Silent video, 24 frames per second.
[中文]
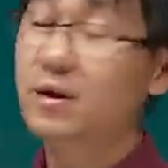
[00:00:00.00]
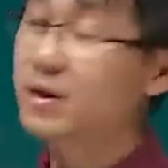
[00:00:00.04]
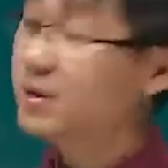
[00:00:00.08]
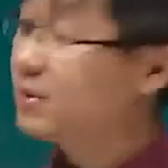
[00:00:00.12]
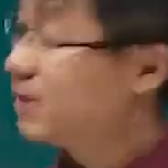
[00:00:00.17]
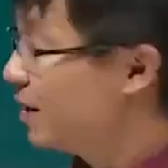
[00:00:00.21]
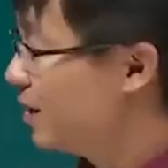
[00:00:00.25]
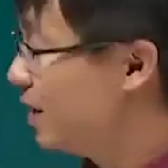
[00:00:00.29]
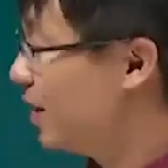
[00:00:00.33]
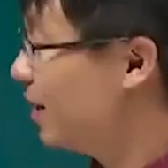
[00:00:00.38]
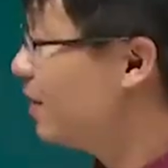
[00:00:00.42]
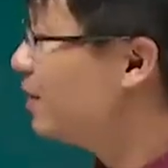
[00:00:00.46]

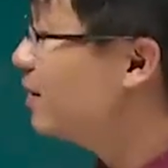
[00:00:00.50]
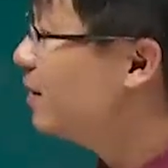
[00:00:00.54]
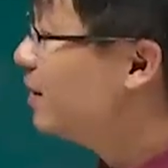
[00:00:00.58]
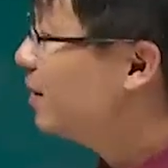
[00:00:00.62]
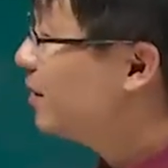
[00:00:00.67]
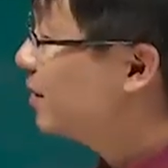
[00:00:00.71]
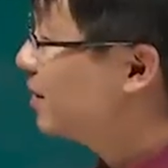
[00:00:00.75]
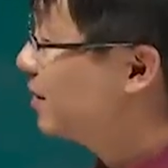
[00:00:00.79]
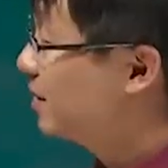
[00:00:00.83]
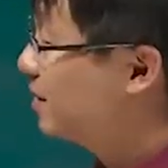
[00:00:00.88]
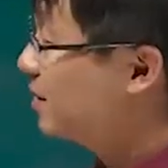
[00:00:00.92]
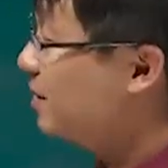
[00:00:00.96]
当然，
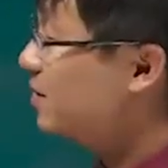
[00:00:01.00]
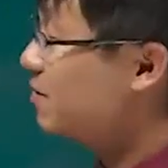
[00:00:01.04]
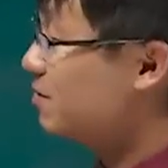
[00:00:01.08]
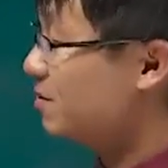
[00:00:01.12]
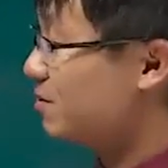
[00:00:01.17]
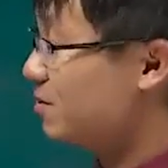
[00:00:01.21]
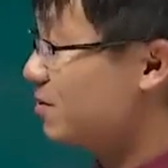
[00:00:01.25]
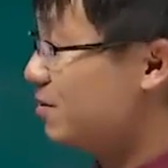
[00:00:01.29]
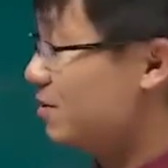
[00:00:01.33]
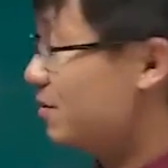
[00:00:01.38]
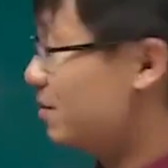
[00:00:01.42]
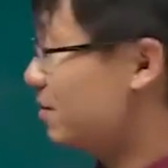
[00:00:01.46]
你这
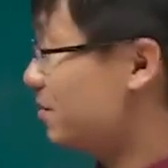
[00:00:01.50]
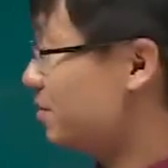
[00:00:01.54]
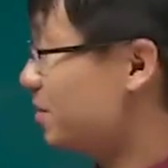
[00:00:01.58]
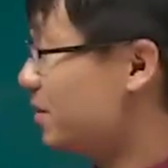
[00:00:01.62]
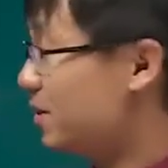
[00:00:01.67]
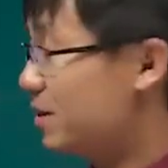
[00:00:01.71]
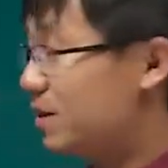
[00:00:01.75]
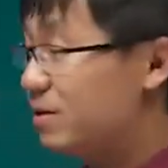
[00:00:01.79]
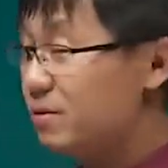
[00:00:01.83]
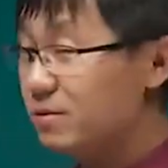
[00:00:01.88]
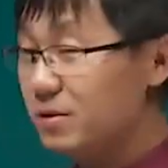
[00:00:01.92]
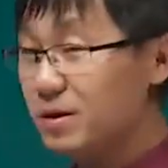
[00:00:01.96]
种
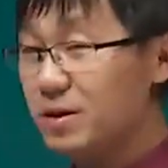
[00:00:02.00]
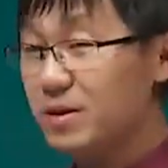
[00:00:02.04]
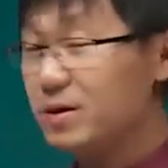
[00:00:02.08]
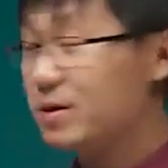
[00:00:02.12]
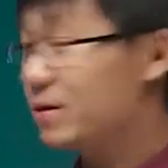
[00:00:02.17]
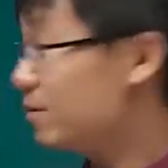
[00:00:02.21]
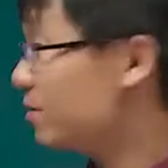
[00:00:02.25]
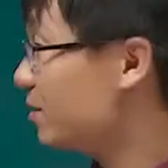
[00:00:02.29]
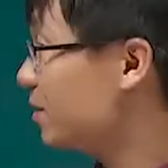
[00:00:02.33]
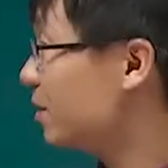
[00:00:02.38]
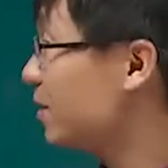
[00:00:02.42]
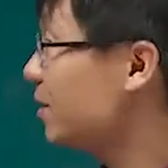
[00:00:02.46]
并购的
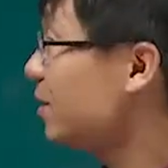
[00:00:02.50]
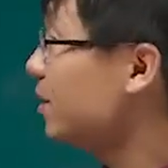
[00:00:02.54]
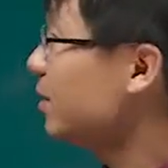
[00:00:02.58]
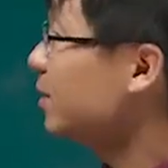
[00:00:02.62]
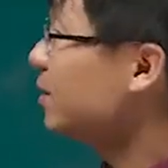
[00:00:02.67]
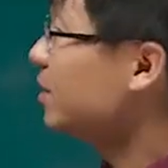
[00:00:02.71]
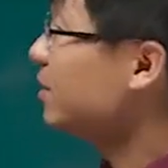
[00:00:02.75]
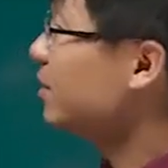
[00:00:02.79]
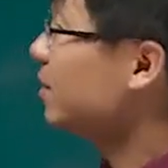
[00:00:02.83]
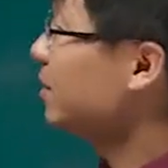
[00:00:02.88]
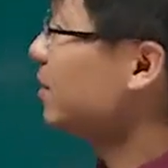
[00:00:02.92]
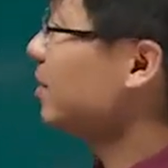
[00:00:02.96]
时候，那
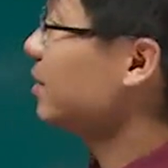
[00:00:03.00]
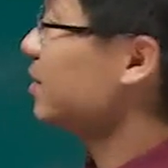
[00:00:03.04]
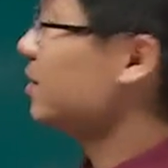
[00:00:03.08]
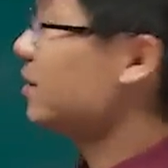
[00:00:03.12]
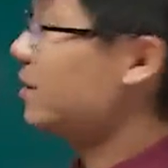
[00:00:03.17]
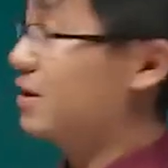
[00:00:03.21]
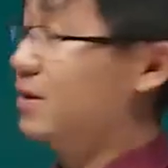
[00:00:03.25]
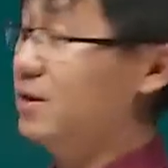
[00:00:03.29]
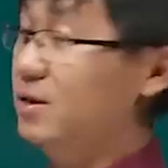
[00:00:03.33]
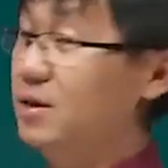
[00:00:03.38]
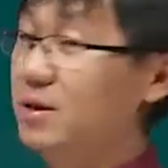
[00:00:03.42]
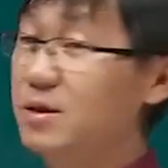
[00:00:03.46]
那你这
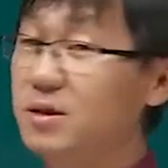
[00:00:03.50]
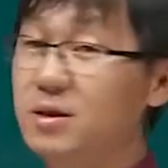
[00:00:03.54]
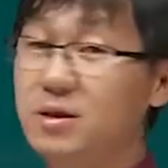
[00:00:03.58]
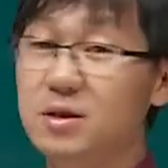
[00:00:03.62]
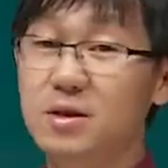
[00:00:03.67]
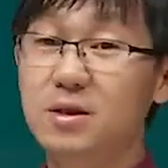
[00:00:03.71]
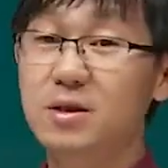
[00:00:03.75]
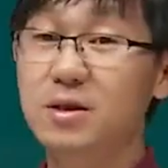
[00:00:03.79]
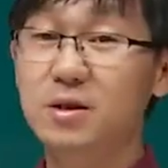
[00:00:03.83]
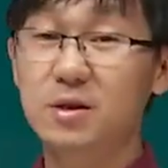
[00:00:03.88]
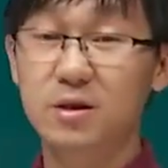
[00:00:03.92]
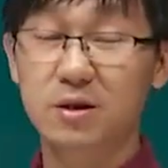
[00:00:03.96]
个
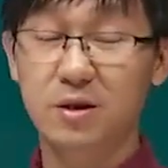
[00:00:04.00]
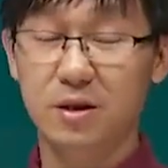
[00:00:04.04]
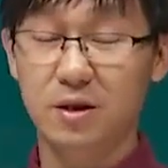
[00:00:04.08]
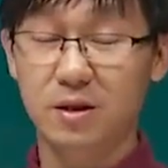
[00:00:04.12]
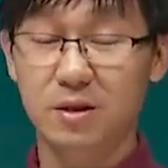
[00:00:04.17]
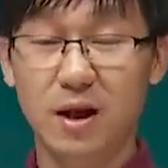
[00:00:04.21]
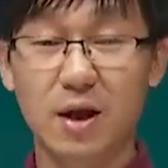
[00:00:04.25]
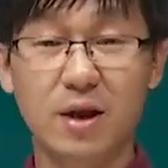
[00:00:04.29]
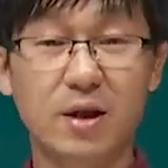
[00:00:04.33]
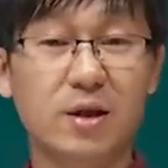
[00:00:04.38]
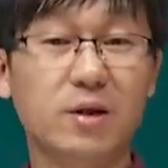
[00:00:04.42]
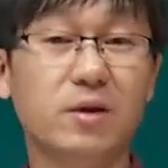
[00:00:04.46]
基金呢，
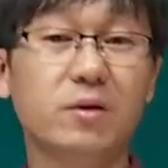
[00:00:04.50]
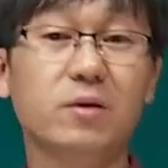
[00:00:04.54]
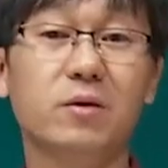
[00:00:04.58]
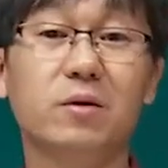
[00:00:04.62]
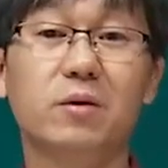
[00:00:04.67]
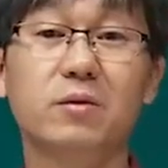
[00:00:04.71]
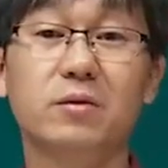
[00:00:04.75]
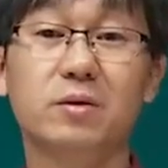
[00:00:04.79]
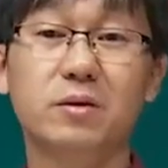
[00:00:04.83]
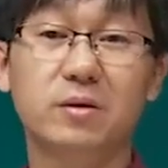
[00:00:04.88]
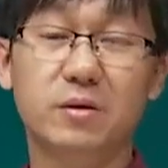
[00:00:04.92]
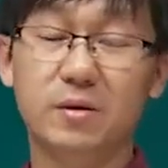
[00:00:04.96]
他肯定
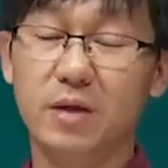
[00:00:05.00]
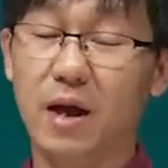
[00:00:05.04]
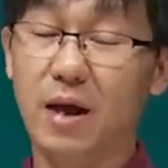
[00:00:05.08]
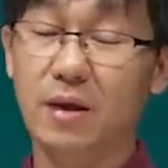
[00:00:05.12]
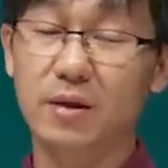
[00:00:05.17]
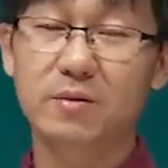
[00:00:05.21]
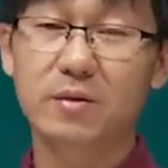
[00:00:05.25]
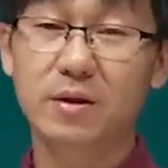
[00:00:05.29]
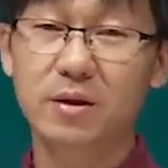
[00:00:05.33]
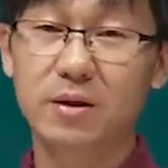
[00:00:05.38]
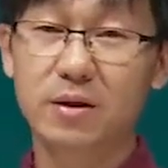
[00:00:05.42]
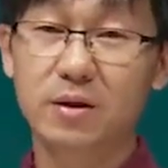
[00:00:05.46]
要谈
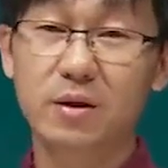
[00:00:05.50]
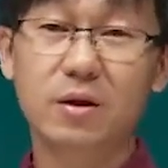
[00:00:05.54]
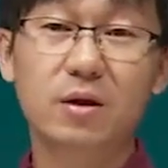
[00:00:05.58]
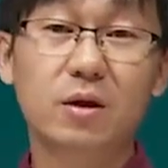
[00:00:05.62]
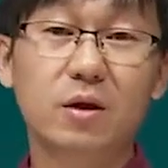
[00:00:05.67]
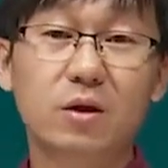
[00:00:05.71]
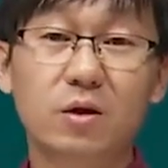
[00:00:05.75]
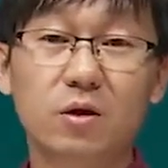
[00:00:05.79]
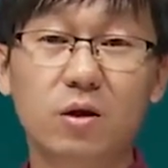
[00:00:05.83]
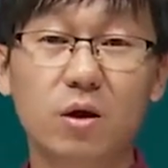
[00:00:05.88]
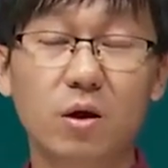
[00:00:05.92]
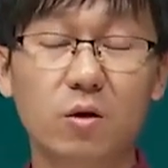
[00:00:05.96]
到一个
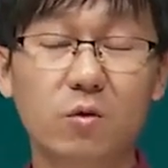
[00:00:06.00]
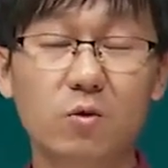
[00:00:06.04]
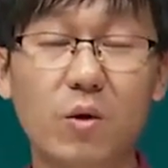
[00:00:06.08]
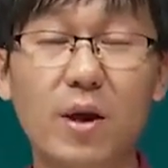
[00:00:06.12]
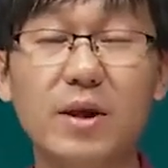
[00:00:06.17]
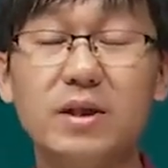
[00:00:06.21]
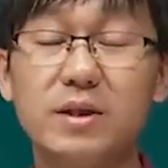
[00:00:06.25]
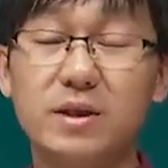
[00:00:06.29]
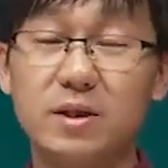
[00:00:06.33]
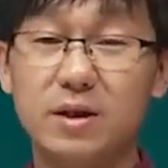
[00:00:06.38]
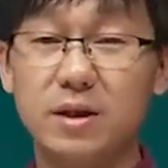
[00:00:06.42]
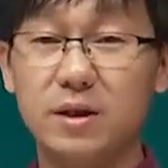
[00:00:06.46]
呃
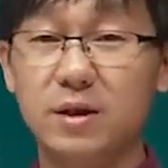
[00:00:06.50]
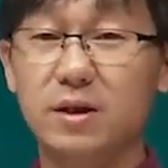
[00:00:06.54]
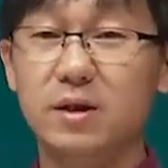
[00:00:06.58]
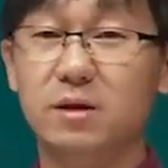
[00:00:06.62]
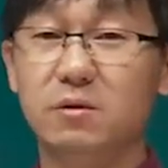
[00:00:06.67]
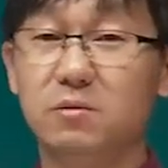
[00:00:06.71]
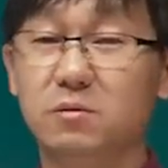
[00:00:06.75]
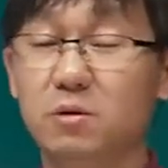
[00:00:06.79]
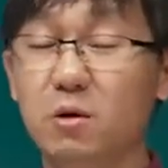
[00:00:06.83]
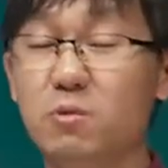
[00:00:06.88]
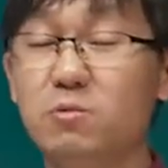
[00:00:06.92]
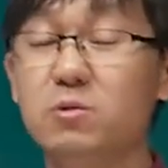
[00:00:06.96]
原始的这
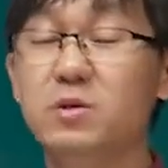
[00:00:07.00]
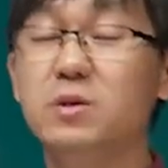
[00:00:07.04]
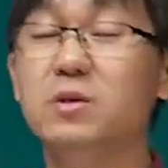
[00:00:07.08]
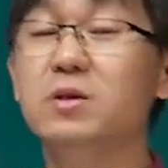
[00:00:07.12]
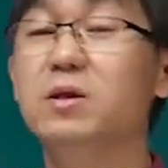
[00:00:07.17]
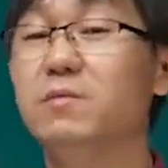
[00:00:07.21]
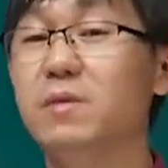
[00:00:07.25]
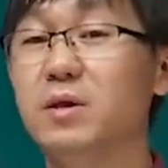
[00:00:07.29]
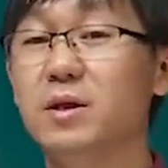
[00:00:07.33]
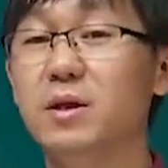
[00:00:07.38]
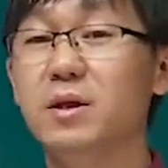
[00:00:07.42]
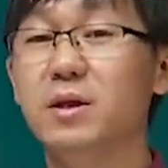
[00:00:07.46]
种投资
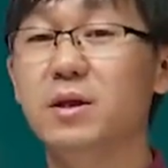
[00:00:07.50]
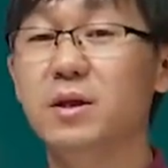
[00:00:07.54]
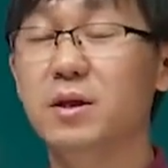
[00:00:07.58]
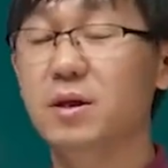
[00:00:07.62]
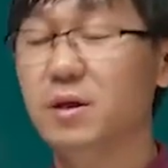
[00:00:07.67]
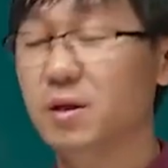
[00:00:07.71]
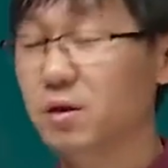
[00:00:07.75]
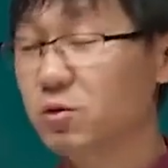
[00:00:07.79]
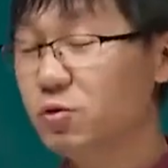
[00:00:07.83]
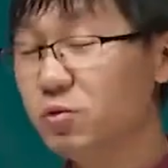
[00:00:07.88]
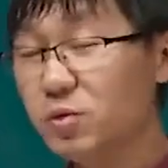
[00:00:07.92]
的问题啊。